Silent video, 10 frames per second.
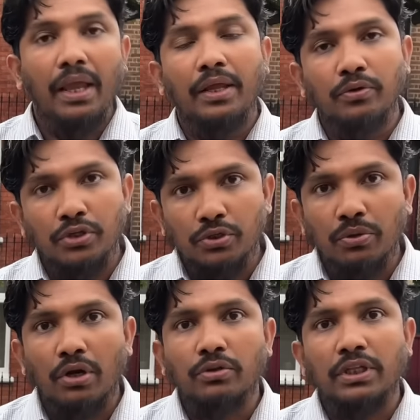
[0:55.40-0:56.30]
একুশে
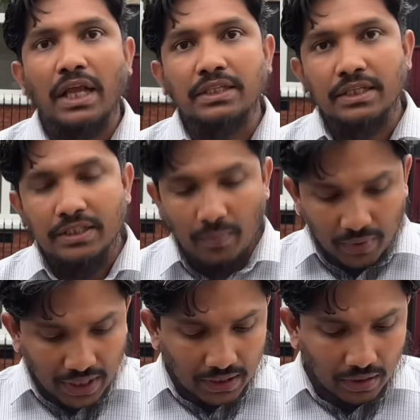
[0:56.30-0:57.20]
জুলাই অর্থাৎ আজকে
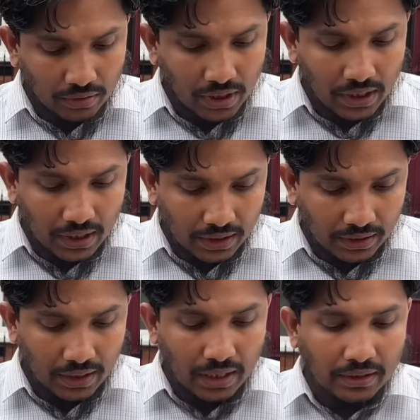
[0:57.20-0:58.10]
চেম্বার আদালত
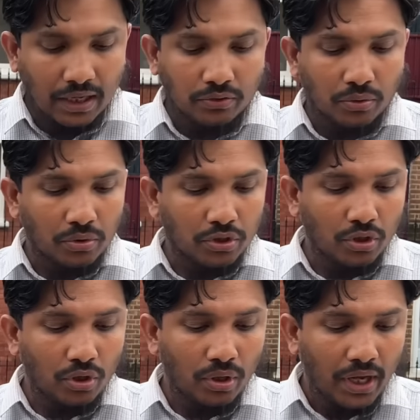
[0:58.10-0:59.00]
এটি ধার্য
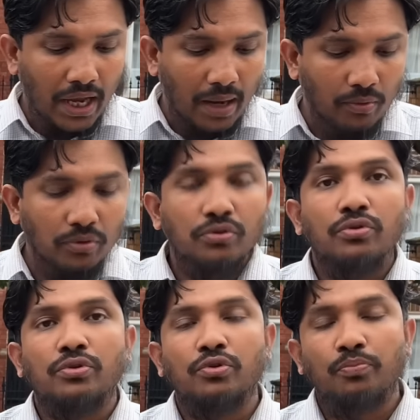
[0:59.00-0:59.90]
করেছিল এবং
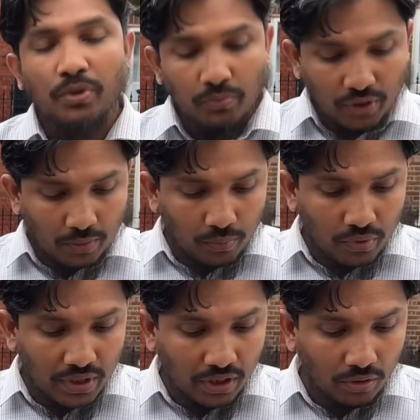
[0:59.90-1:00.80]
সুপ্রিম কোর্টের
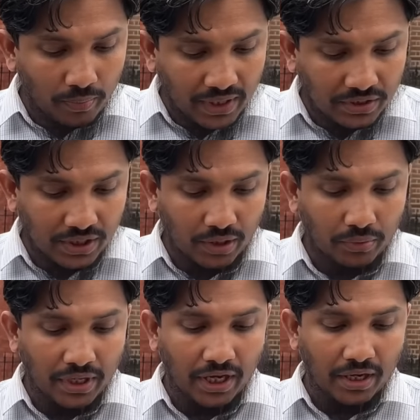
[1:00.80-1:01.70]
পূর্ণাঙ্গ বেঞ্চে
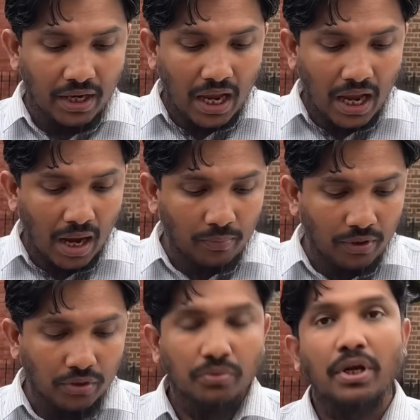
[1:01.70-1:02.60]
ওই রায়ের
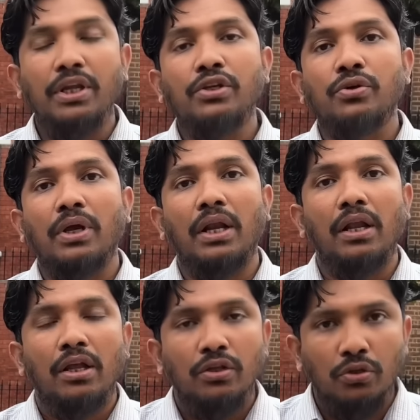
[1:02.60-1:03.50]
আপেল শুনানি সকাল
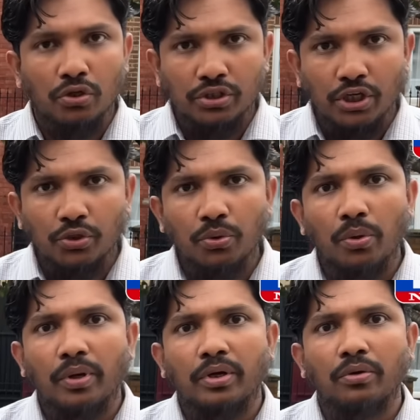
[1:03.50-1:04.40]
দশটায় শুরু
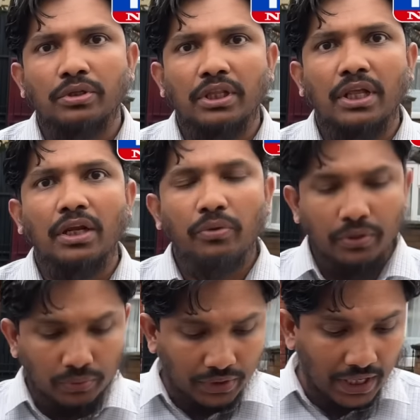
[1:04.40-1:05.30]
হওয়ার কথা থাকলেও
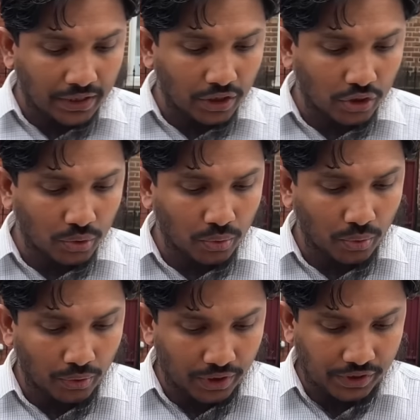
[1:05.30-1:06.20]
একটু দেরিতে শুরু
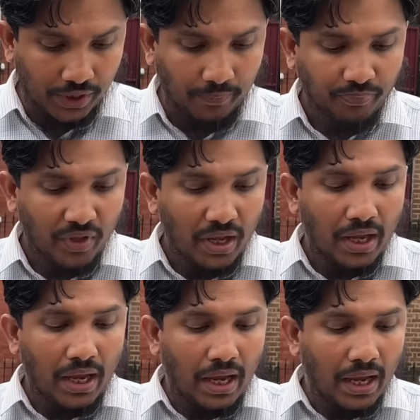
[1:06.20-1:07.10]
হয়েছে
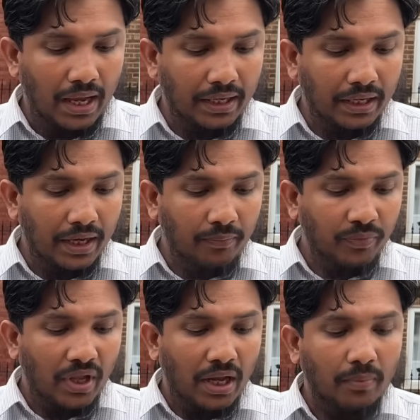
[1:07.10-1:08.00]
এখানে
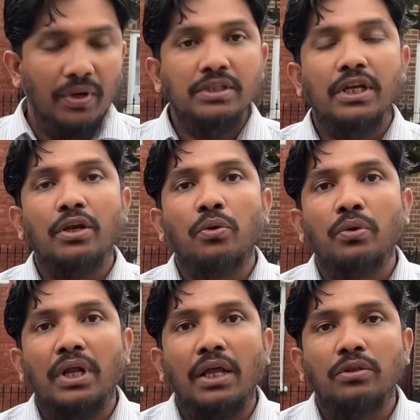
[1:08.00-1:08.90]
আপনারা জানেন
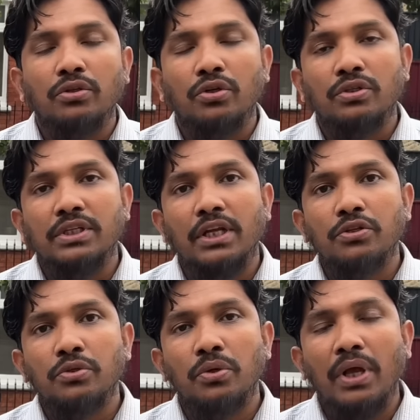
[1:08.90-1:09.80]
কোটা
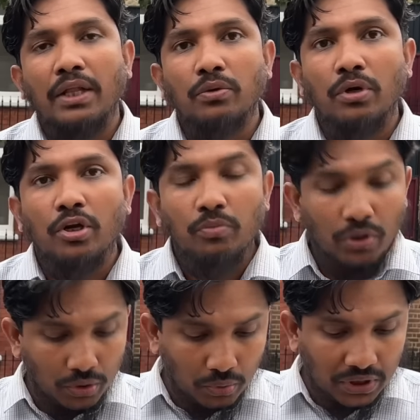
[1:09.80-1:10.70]
সংস্কারের জন্য আন্দোলনের
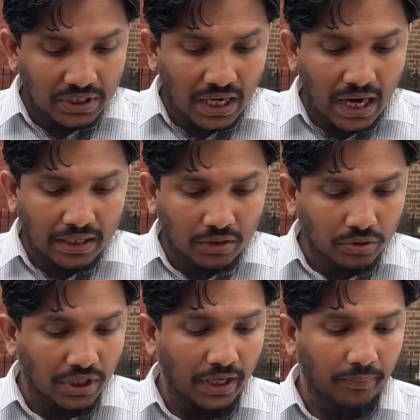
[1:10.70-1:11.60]
মুখে দু
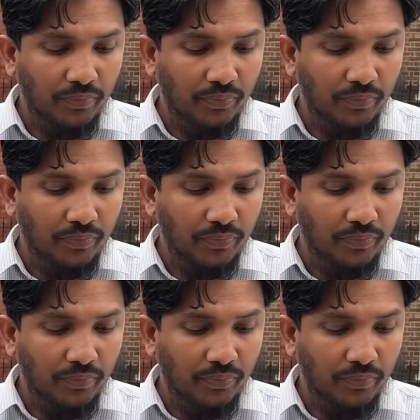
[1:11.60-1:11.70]
সালে